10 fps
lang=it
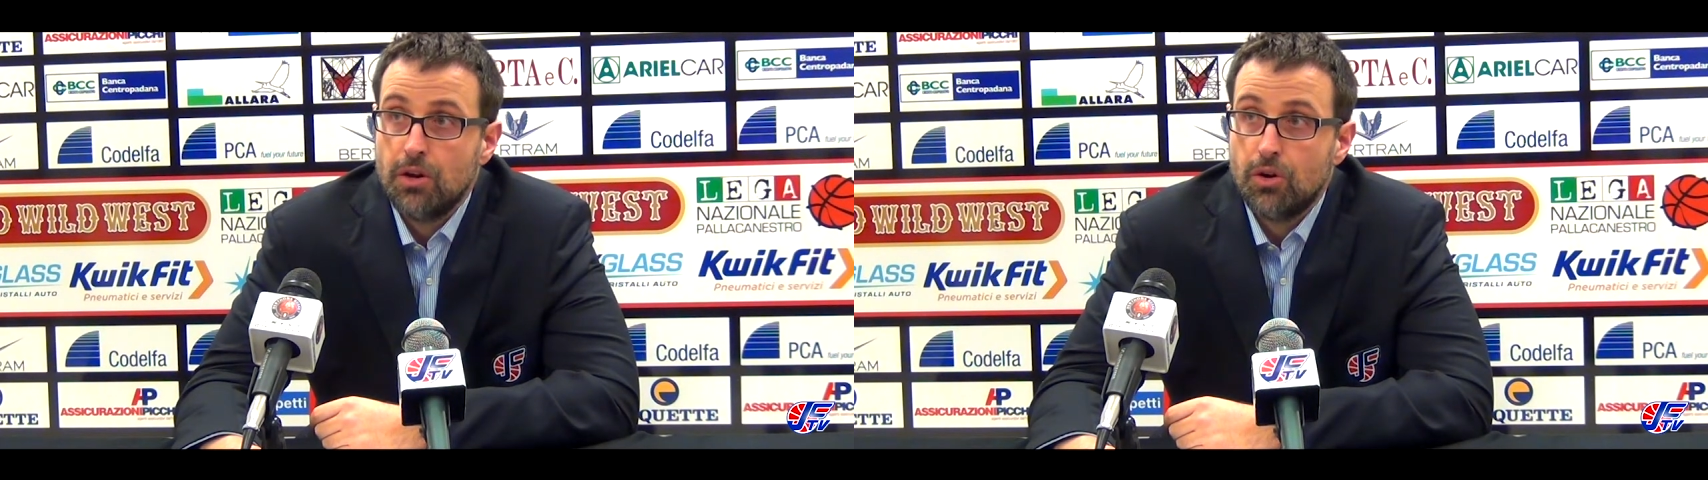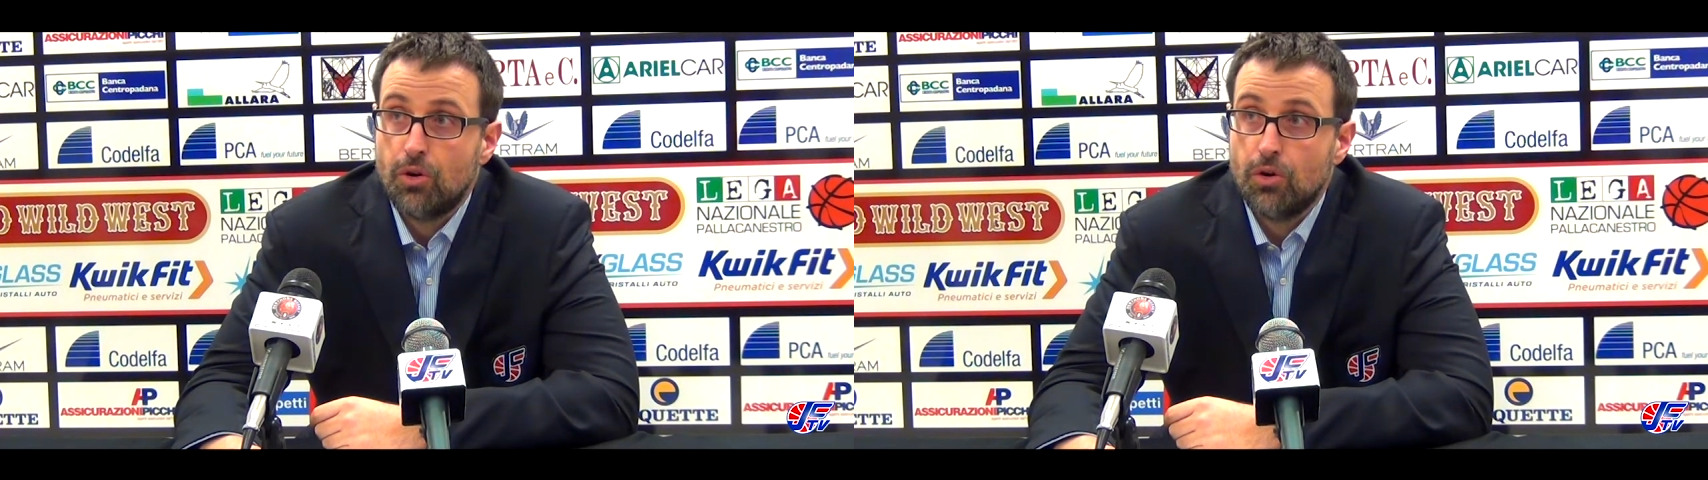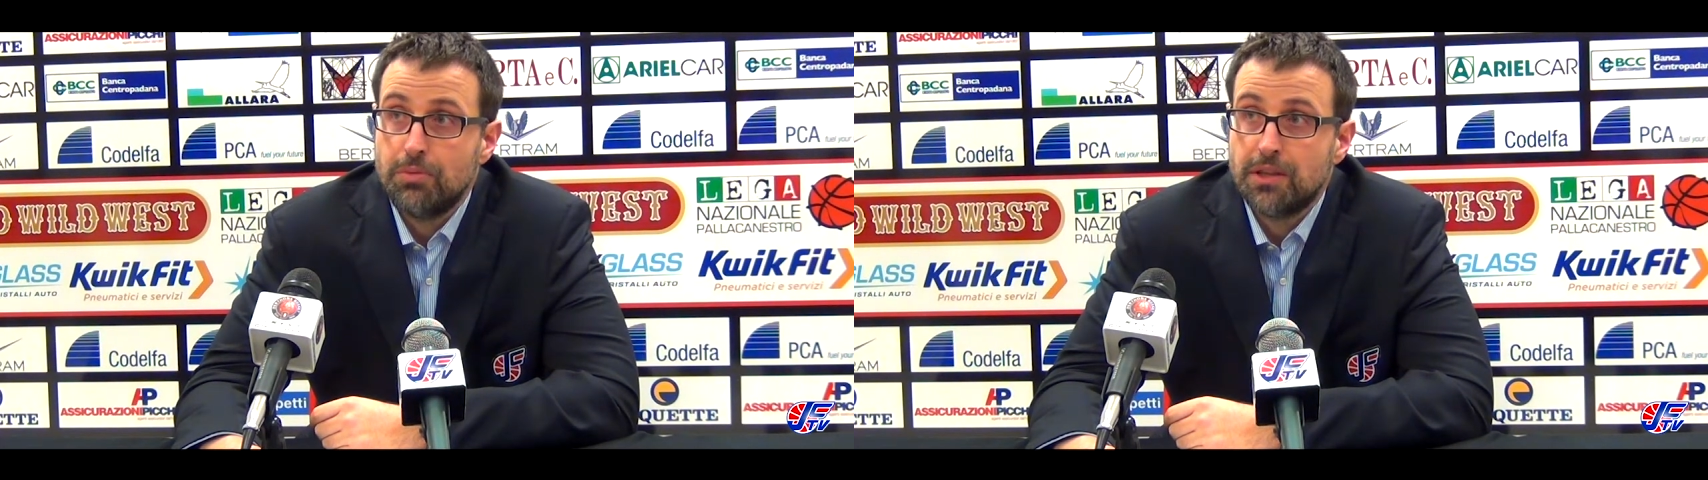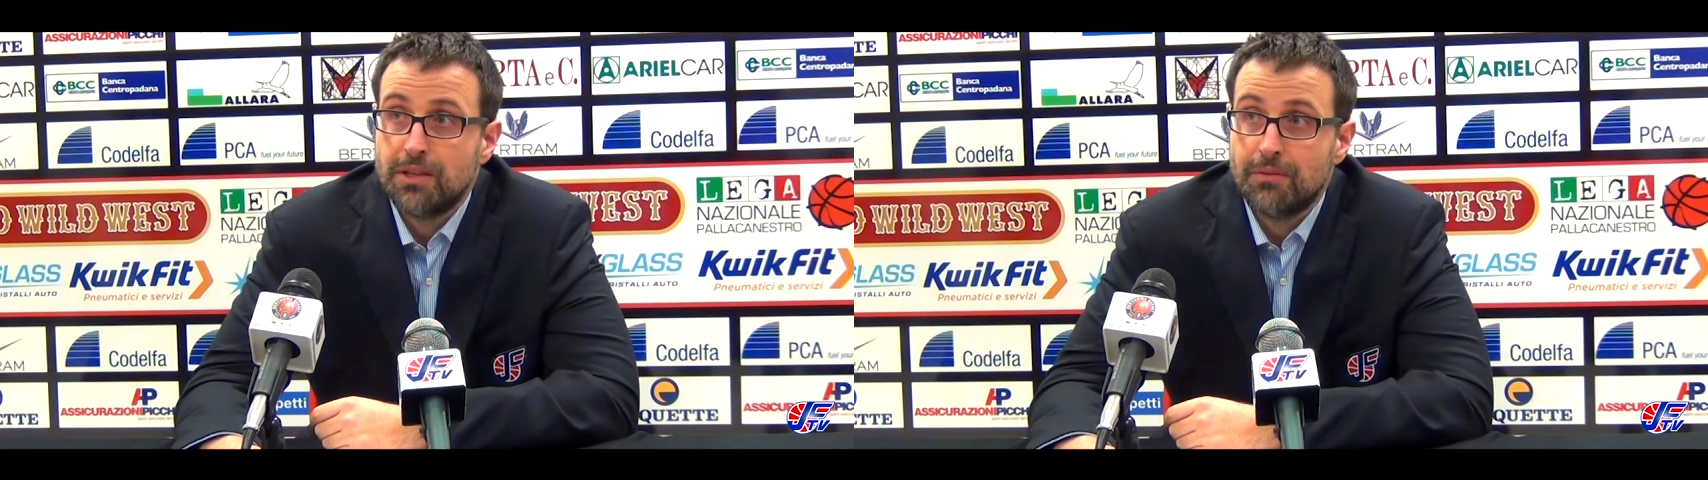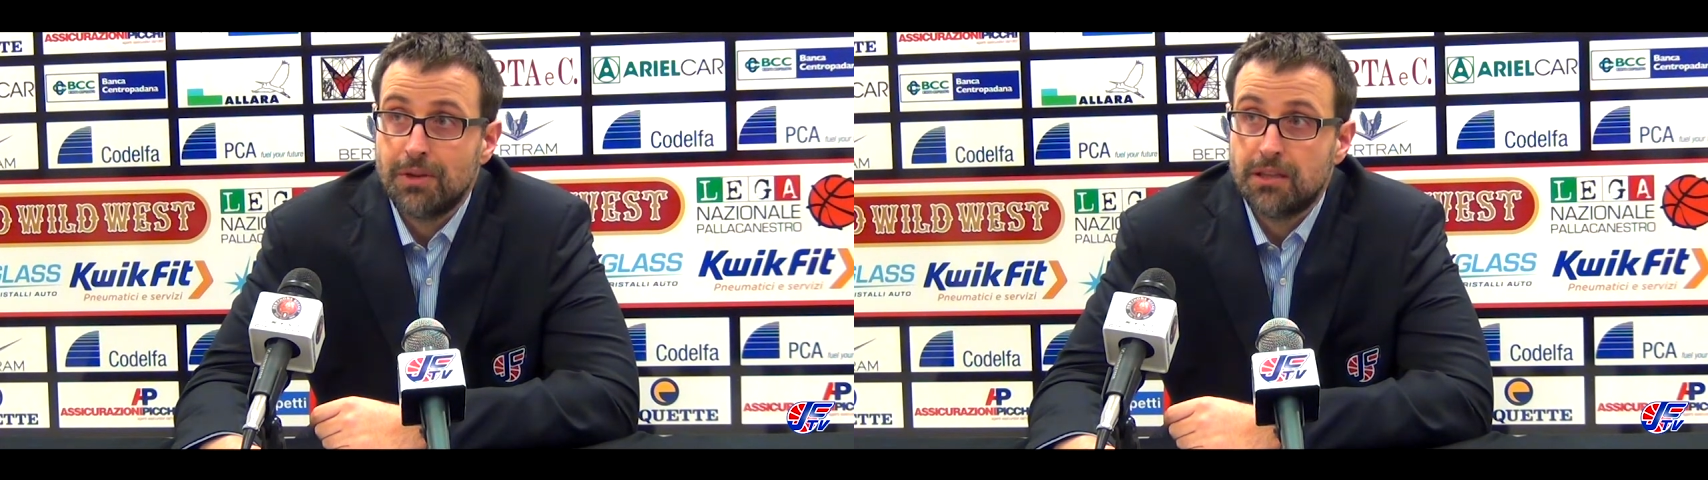
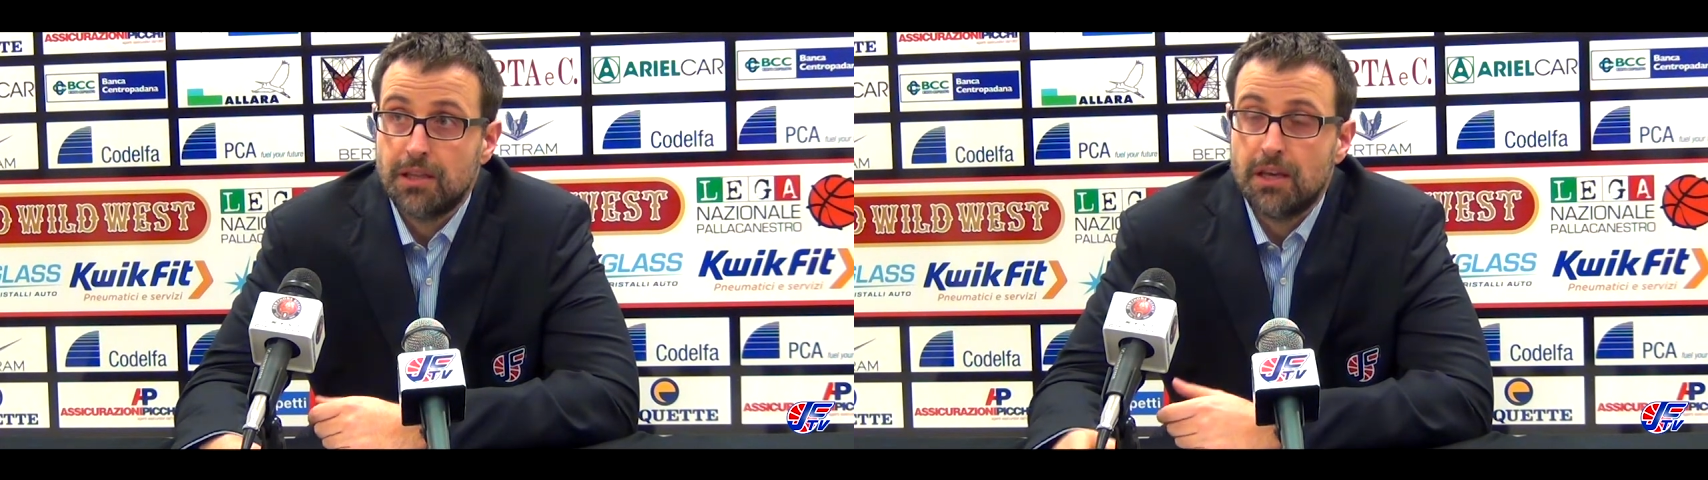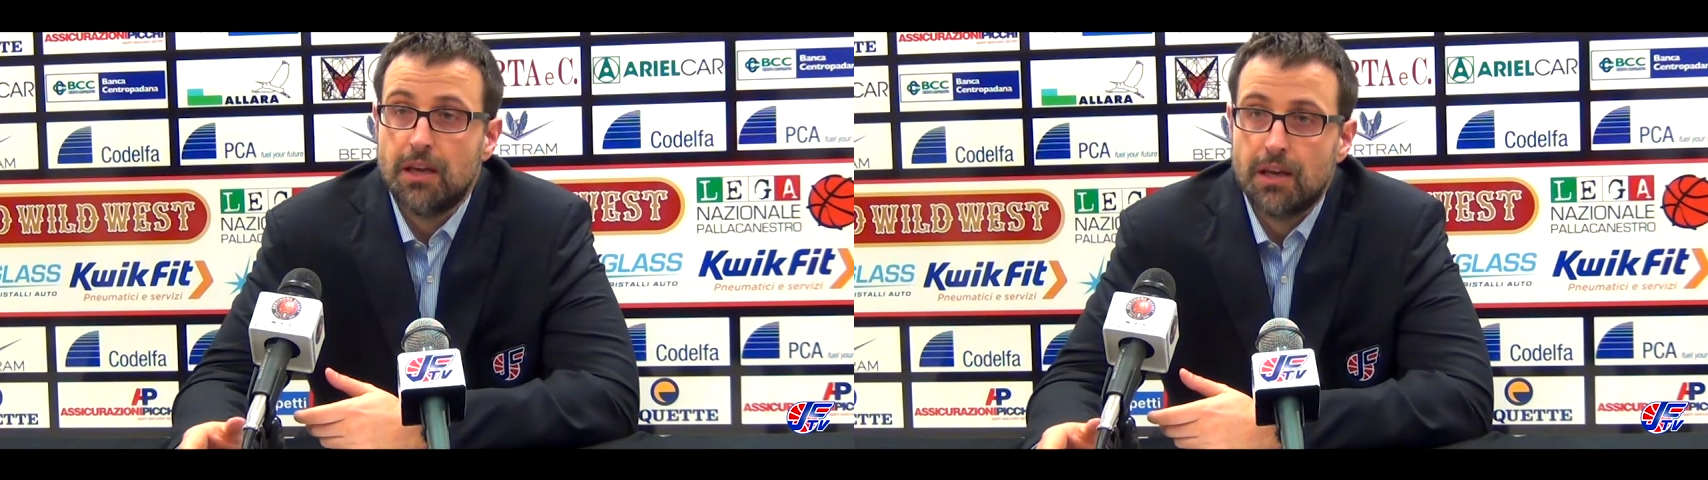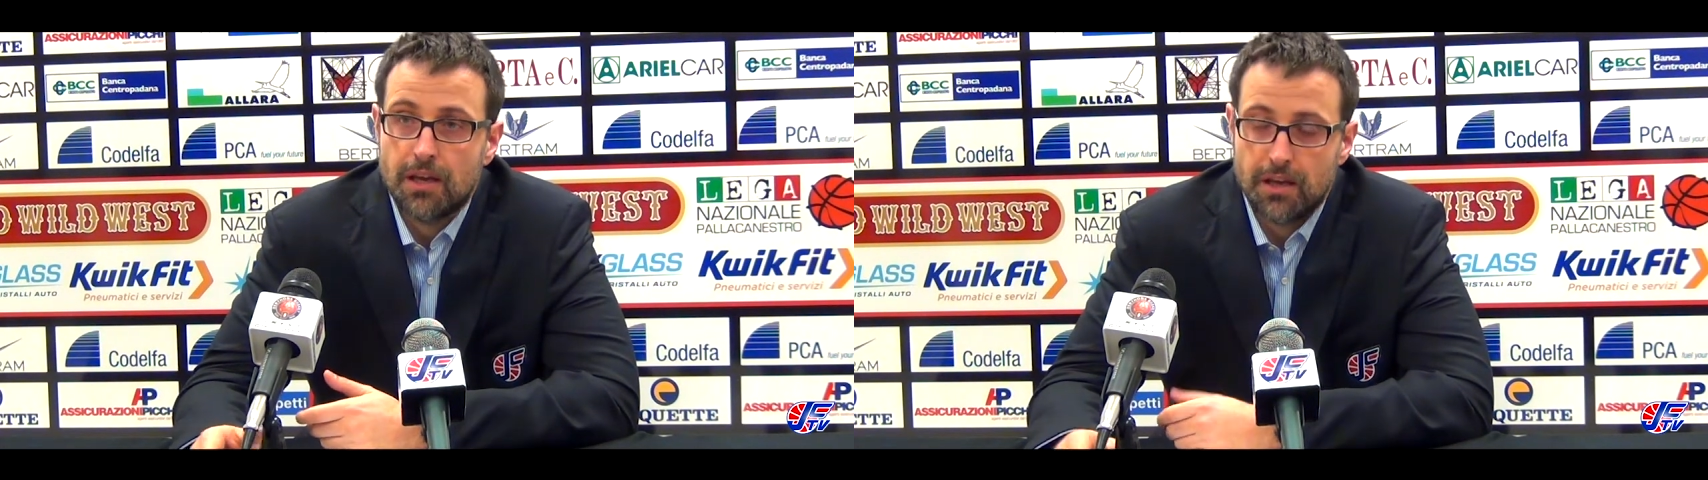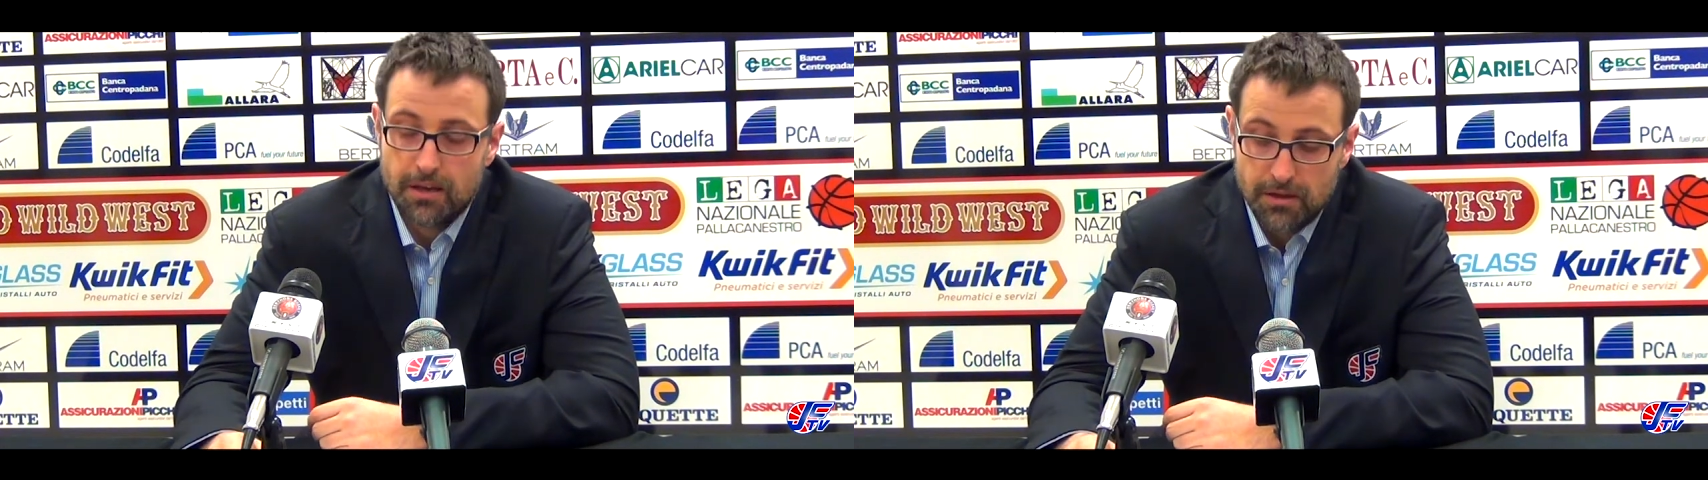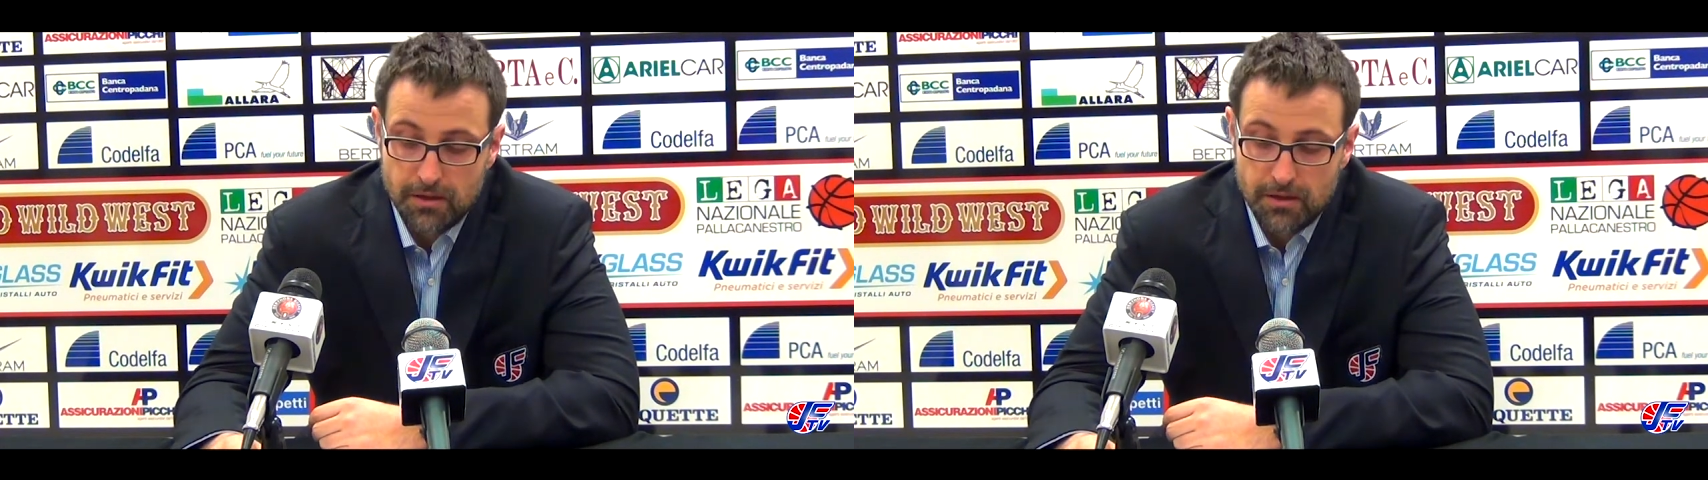obiettivamente